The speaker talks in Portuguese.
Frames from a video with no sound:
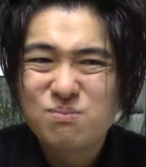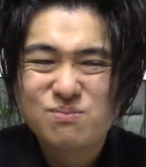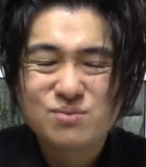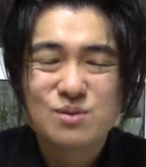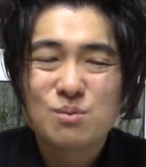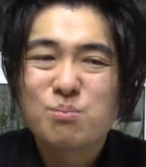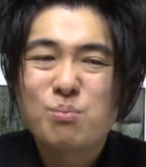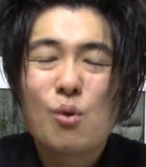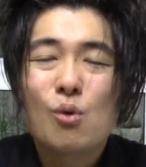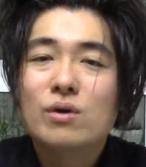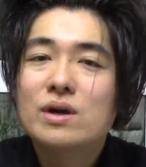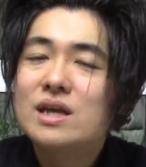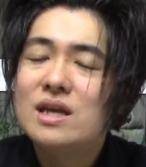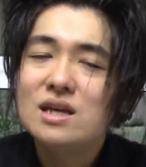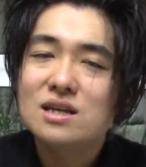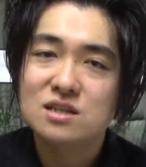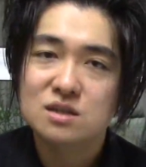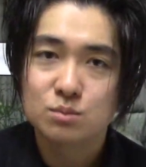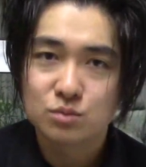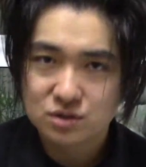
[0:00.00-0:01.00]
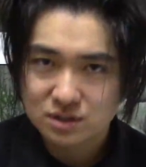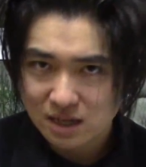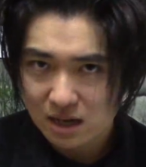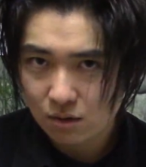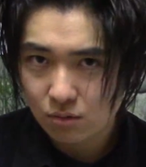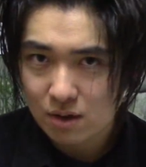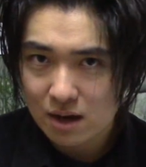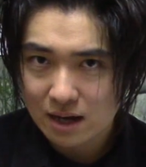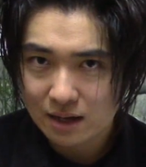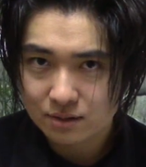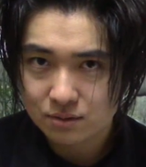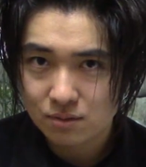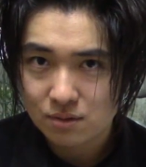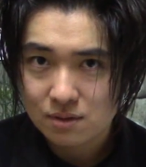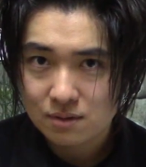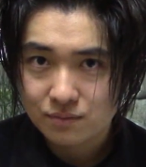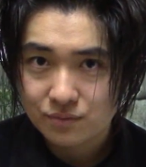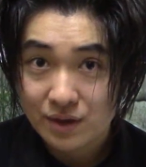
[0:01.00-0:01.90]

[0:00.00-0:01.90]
são pouquíssimos que aguardam.